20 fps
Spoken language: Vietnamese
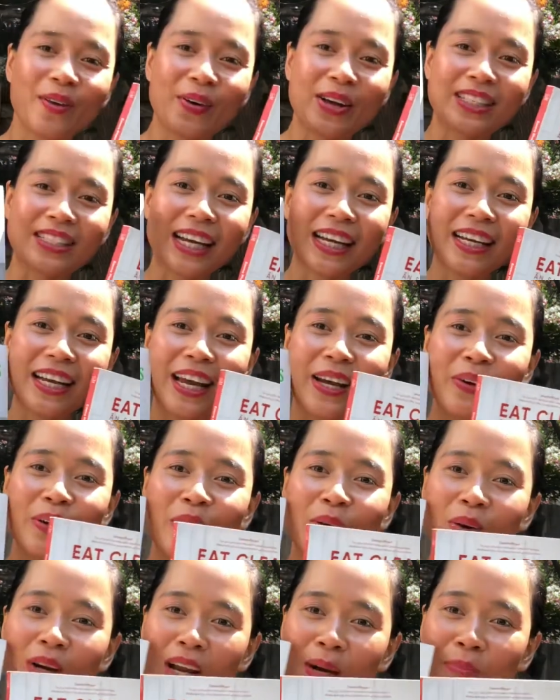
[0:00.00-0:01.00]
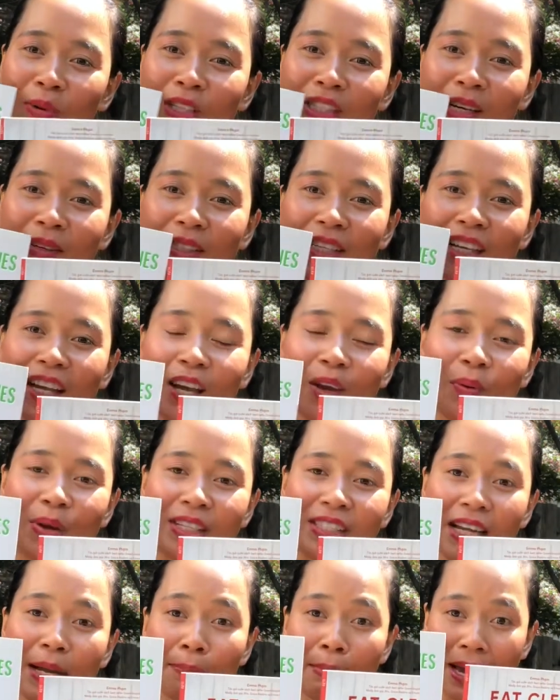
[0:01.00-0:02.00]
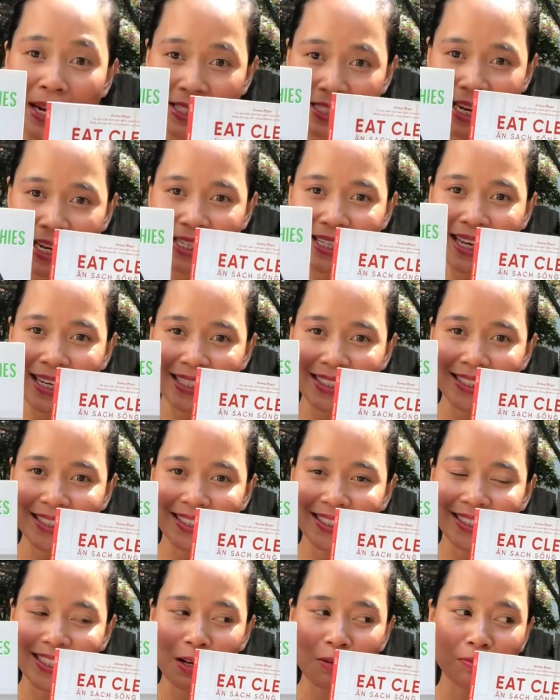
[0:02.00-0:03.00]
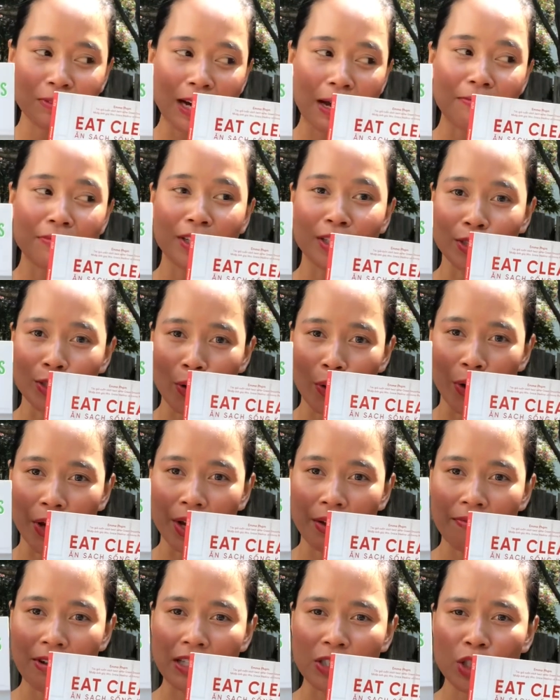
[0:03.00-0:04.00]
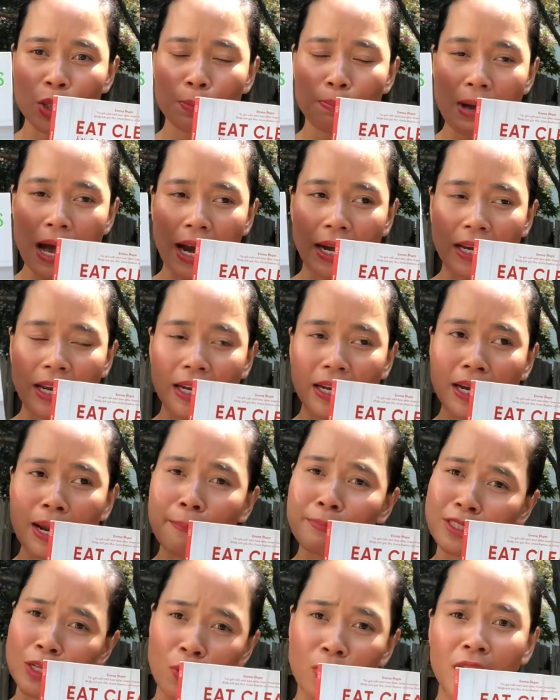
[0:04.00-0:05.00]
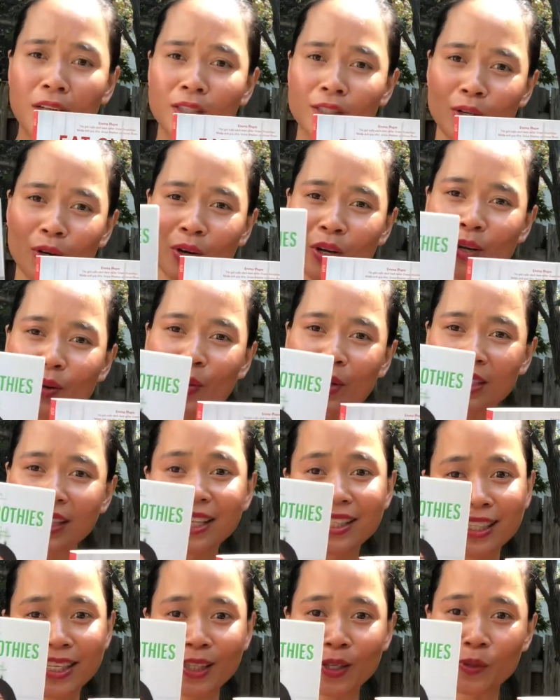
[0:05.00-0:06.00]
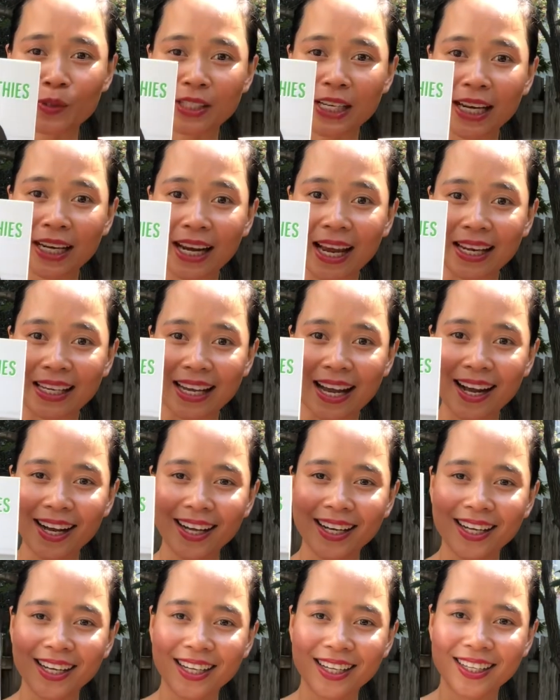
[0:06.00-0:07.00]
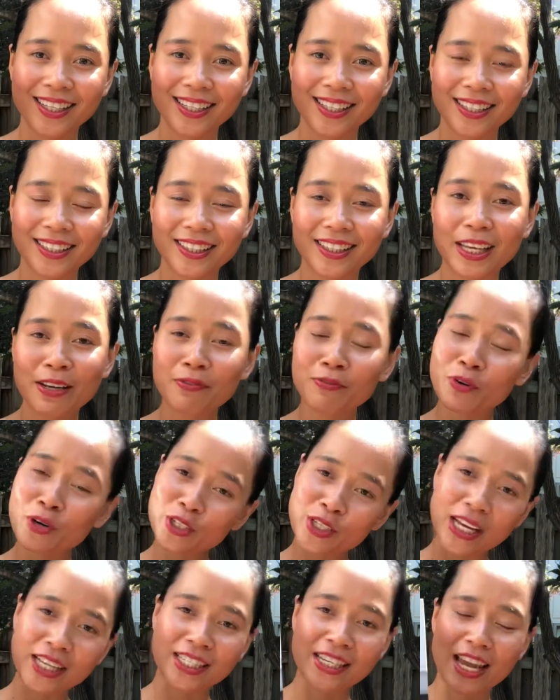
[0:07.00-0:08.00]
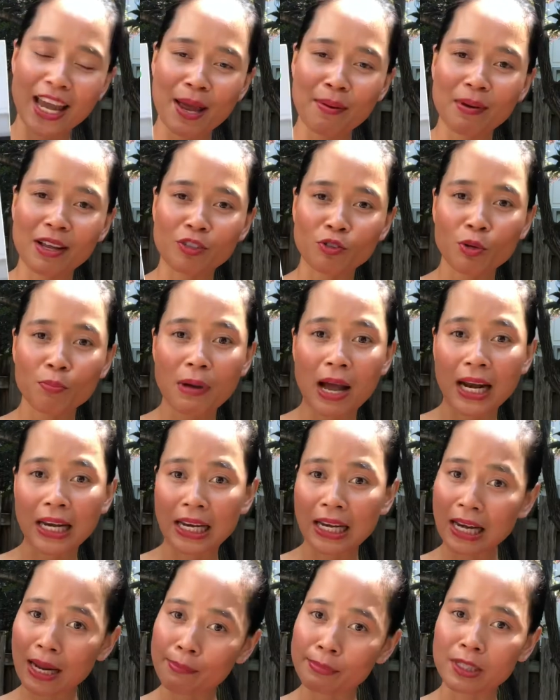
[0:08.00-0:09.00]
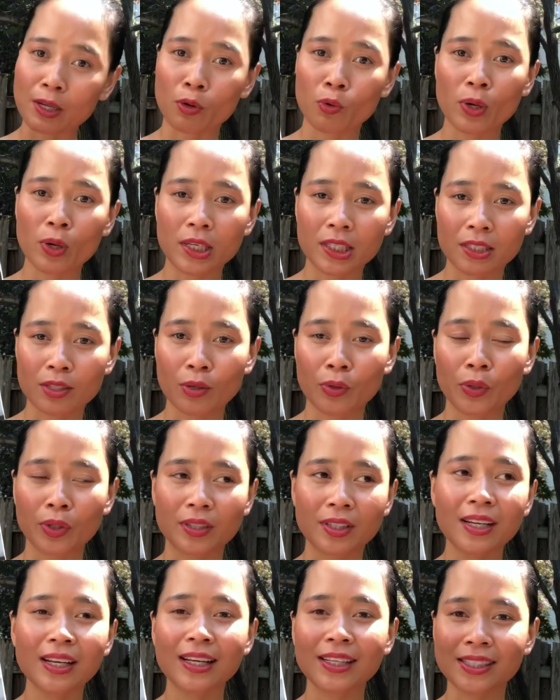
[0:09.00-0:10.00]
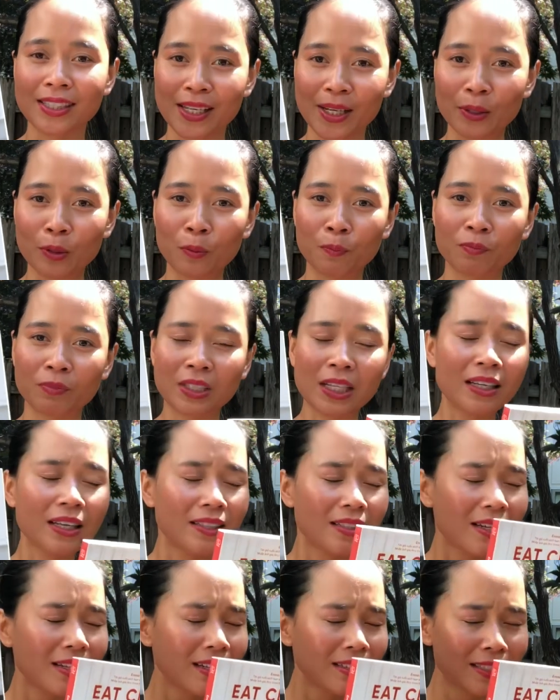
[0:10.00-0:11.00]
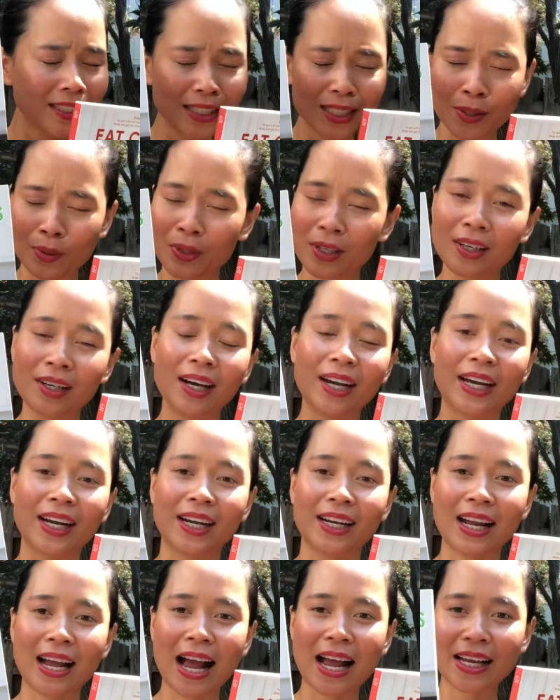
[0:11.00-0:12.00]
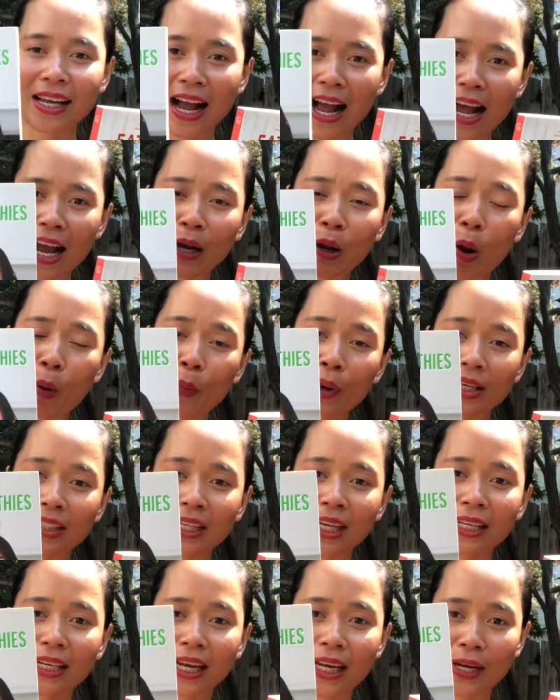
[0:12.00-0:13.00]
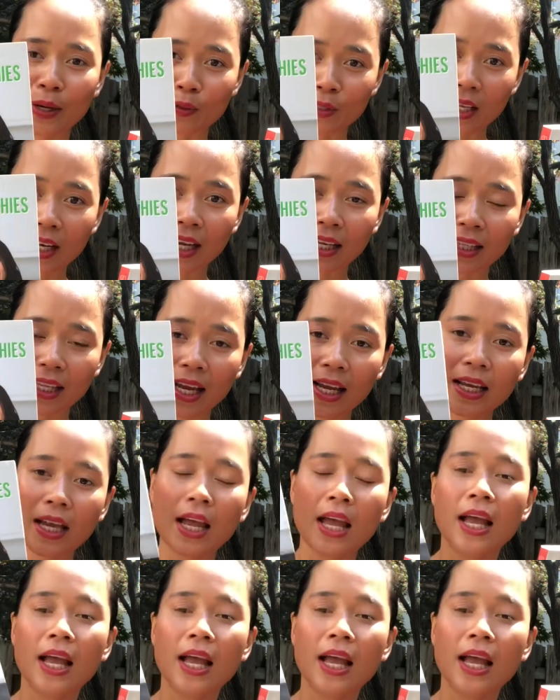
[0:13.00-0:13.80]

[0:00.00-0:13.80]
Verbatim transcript: quyển sách này luôn luôn là một trong những cái quyển sách bán chạy nhất trong năm vừa rồi và xuất bản đến 5 6 lần rồi quyển sách sinh tấu xanh này nhá tin vui cho anh chị em là xuất bản đến 5 6 lần rồi rất là nhiều rất rất là nhiều người anh ai có quyển sách này đều rất là thích